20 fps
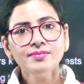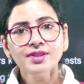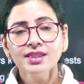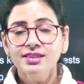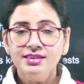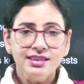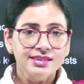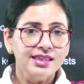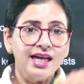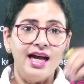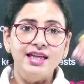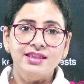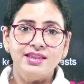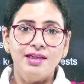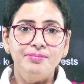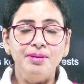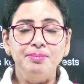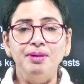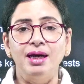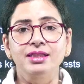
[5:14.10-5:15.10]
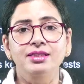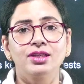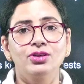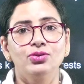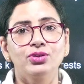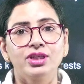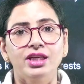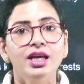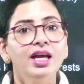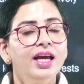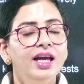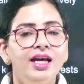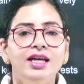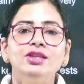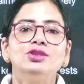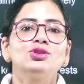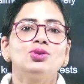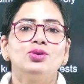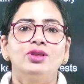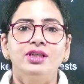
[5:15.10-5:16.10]
जैसे आजकल मैं बात करूं कि
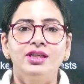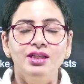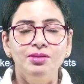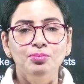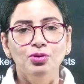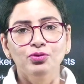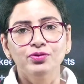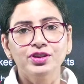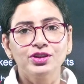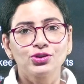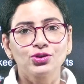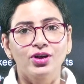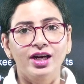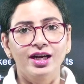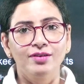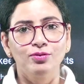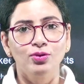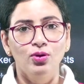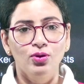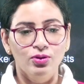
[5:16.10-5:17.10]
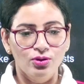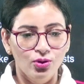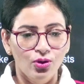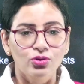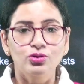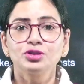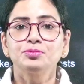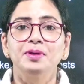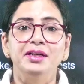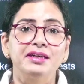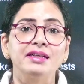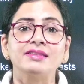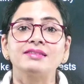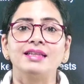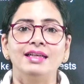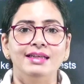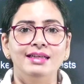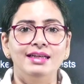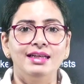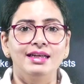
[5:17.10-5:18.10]
हिस्टोरिकल मूवीज जो है वो लोग उसमें इंटरेस्ट
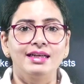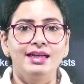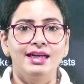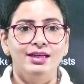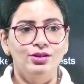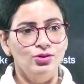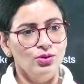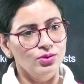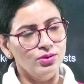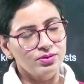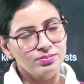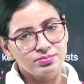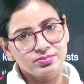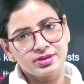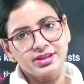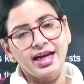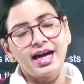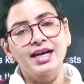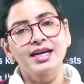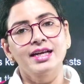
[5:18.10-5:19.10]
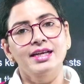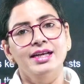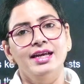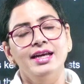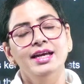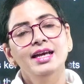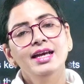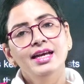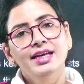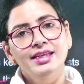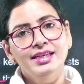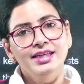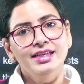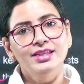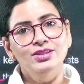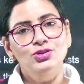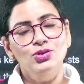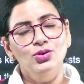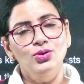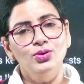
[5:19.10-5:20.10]
लेने लगे हैं तो क्या कर रहे हैं कि
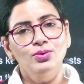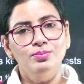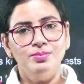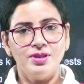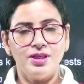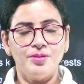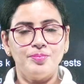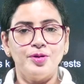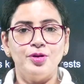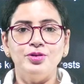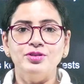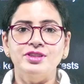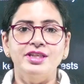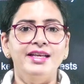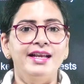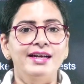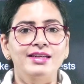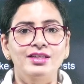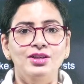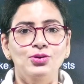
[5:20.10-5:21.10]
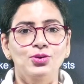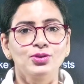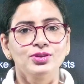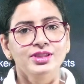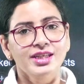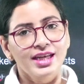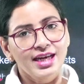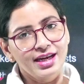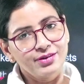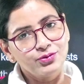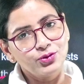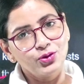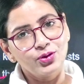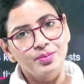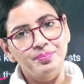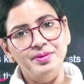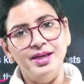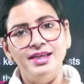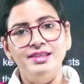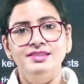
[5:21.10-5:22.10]
जो प्रोड्यूसर डायरेक्टर होते हैं वो
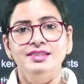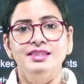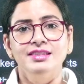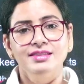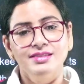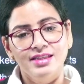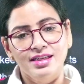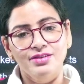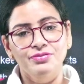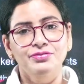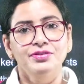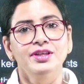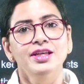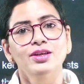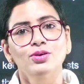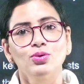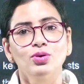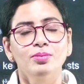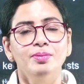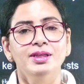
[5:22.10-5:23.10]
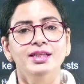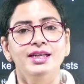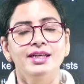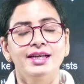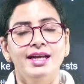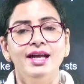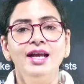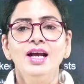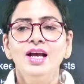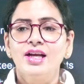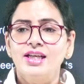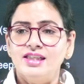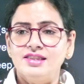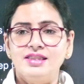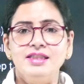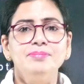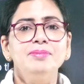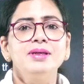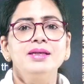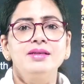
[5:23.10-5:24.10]
अपना इसी तरफ ही रुख बदल रहे हैं
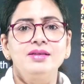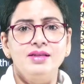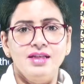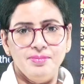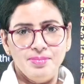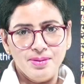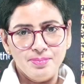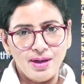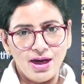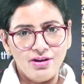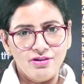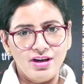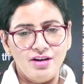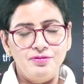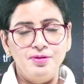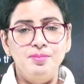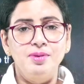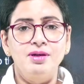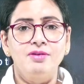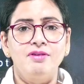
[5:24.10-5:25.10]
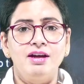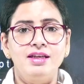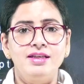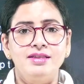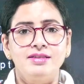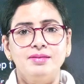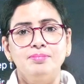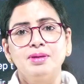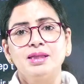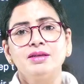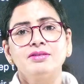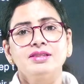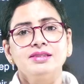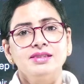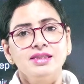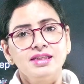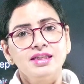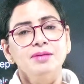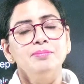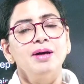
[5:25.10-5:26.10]
किसी भी की भी बायोग्राफी मंगवा ली थी मतलब
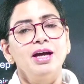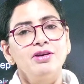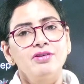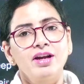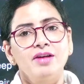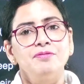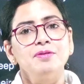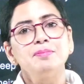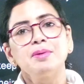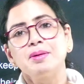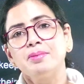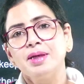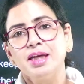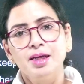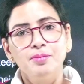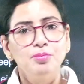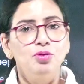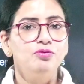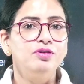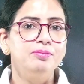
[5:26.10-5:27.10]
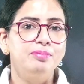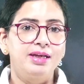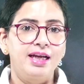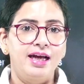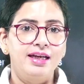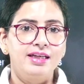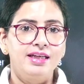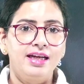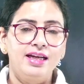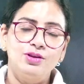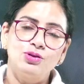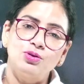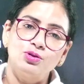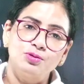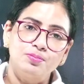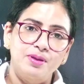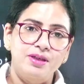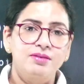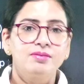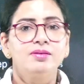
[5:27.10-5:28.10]
किसी की बायोग्राफी पर भी मूवी बनानी है तो उस
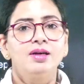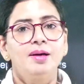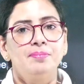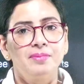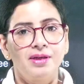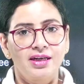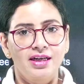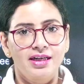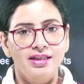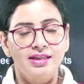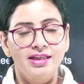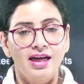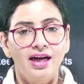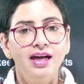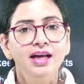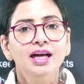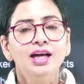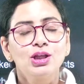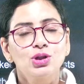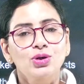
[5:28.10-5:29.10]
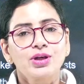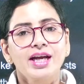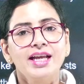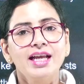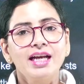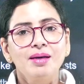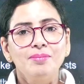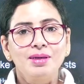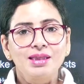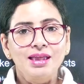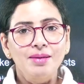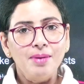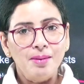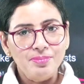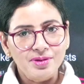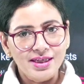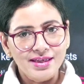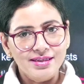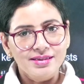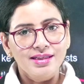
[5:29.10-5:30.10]
पर अपना कर दिया तो कहने का मतलब अब
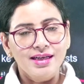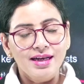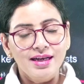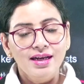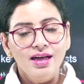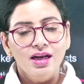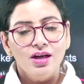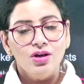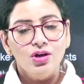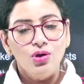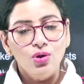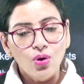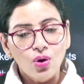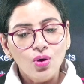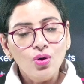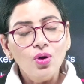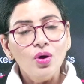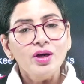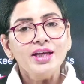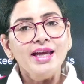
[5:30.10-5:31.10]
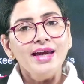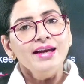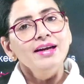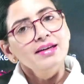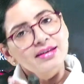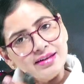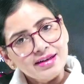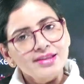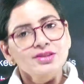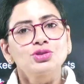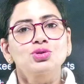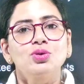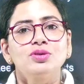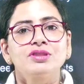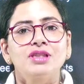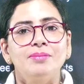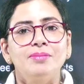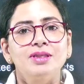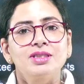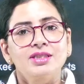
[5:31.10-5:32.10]
धीरे धीरे लोगों के इंटरेस्ट को
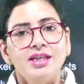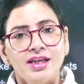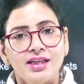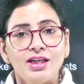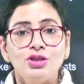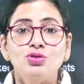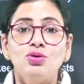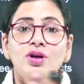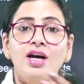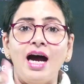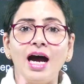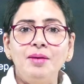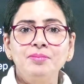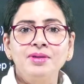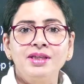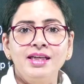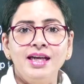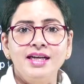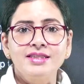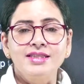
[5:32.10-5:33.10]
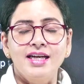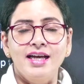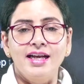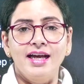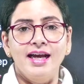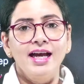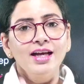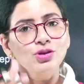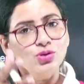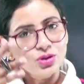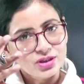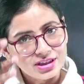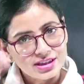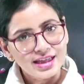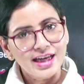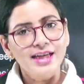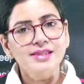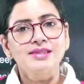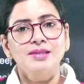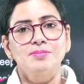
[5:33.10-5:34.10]
समझ करके जो काम किया जा रहा है तो
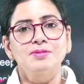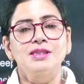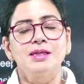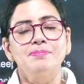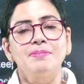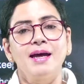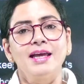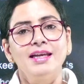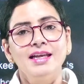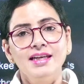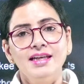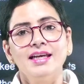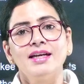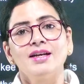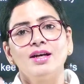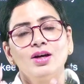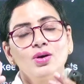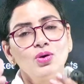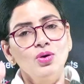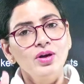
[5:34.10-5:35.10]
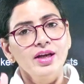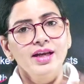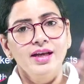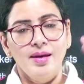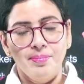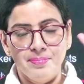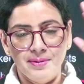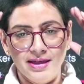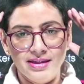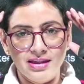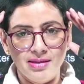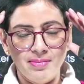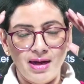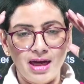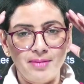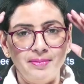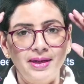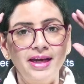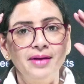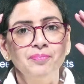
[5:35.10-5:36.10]
ये सबसे पहले लेखक को अपने
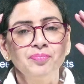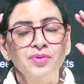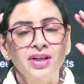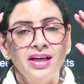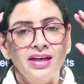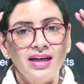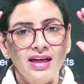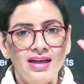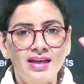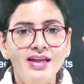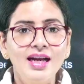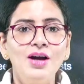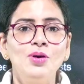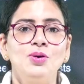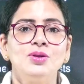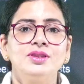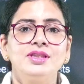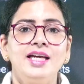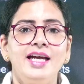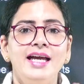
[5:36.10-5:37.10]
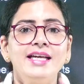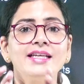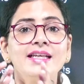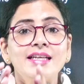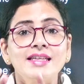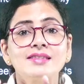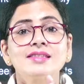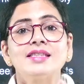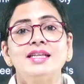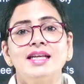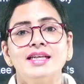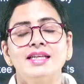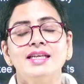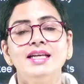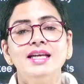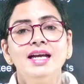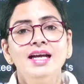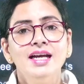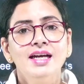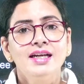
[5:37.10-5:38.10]
दिमाग में रखना होता है कि किस तरह की
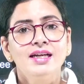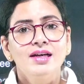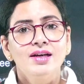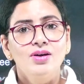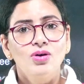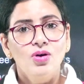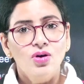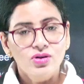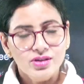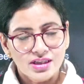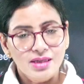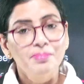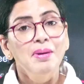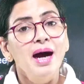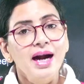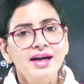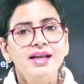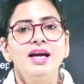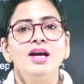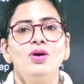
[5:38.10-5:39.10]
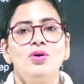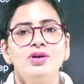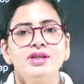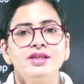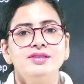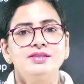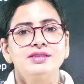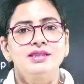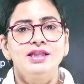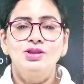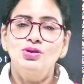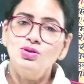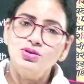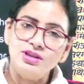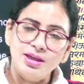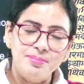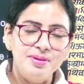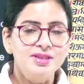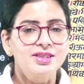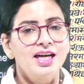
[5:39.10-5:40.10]
डिमांड है ऑडियंस की तो
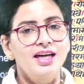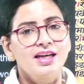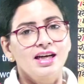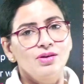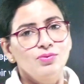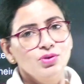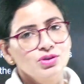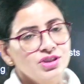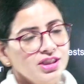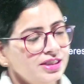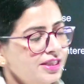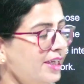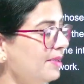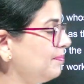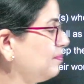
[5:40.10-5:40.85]
तभी जाकर वो चीजें